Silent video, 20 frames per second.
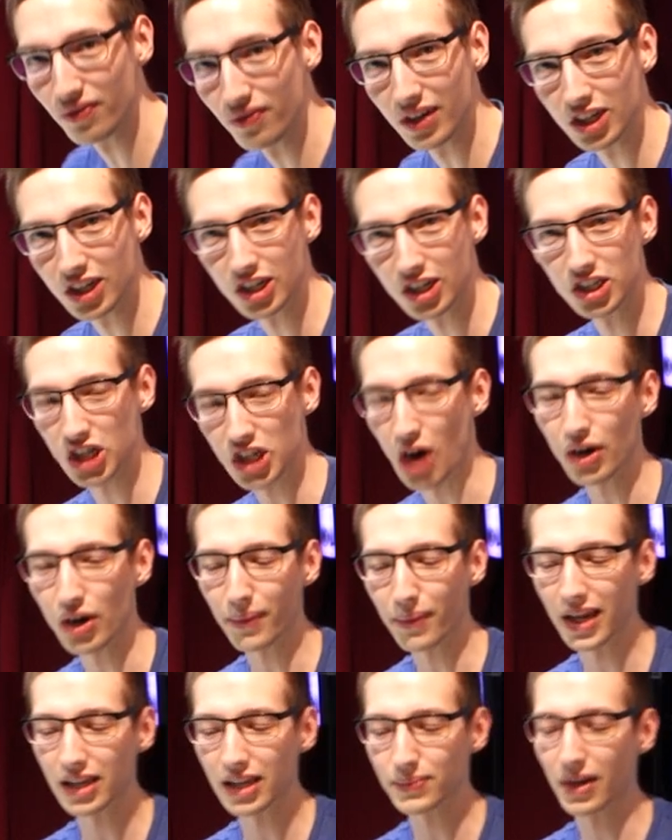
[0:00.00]
Wir schauen
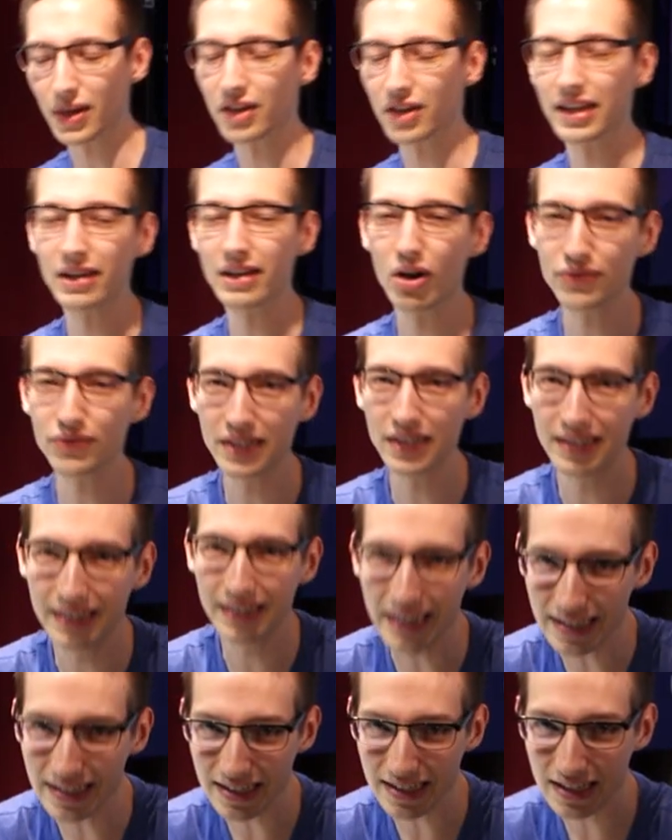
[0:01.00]
aber erstmal dann auf die
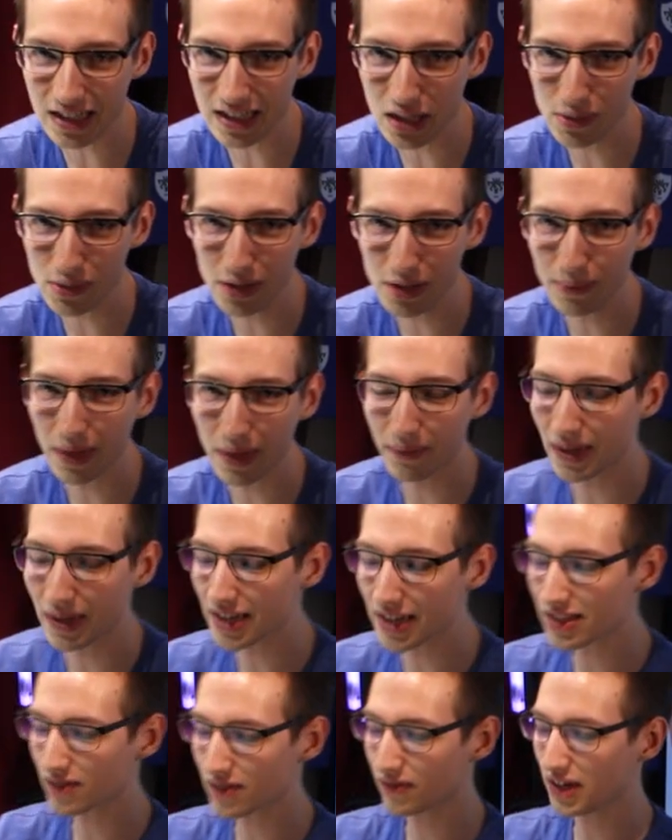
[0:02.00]
nächste Disziplin beim
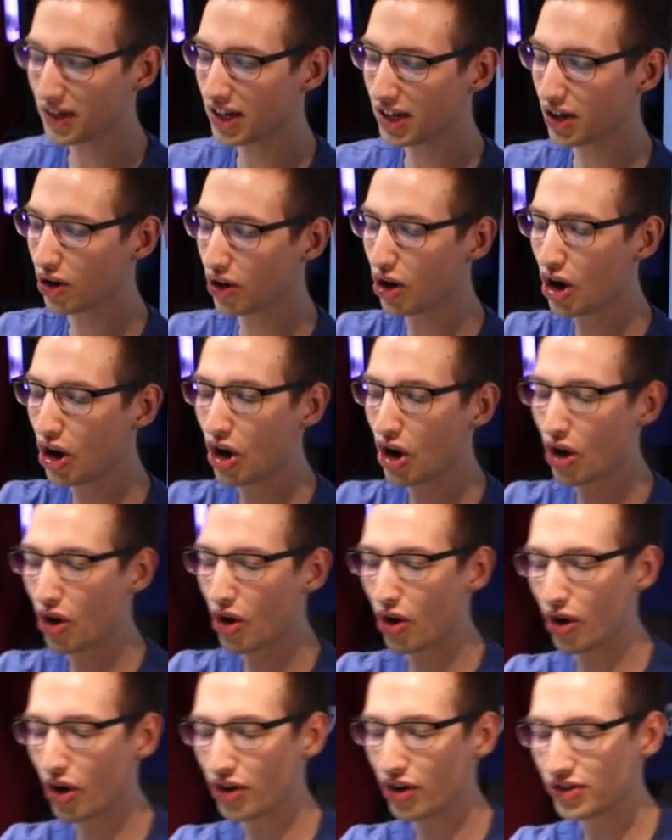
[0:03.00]
nächsten Video.
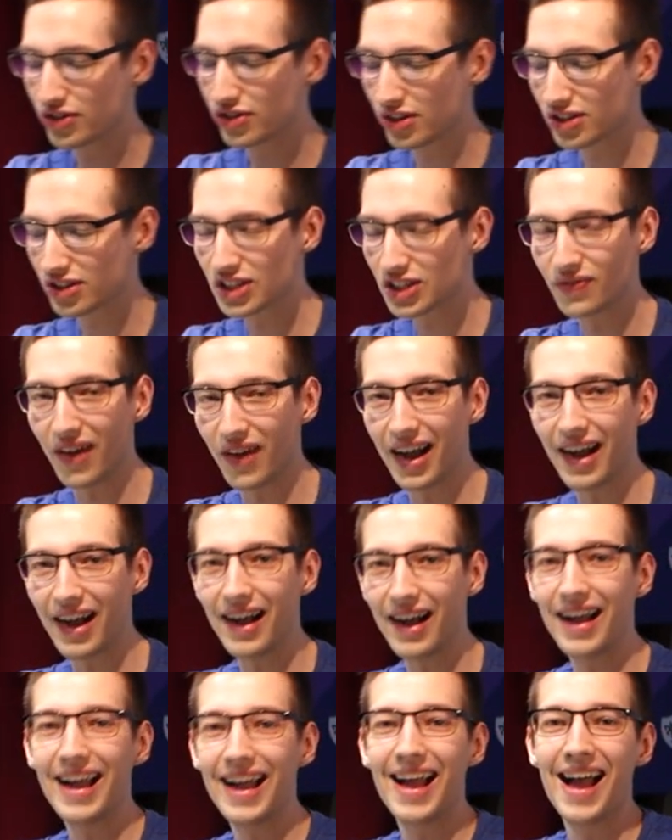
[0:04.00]
Und
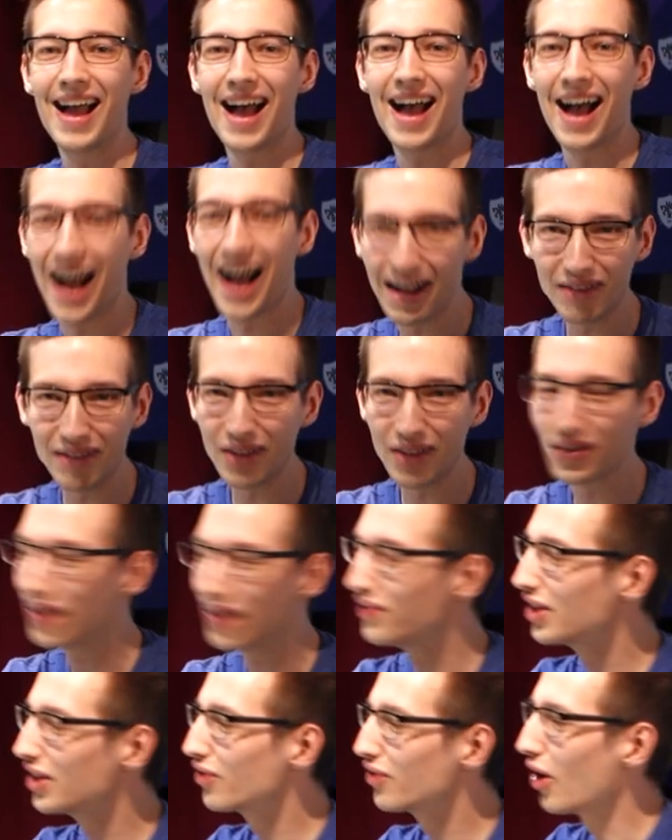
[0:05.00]
zwar Hammerwerfen. Ich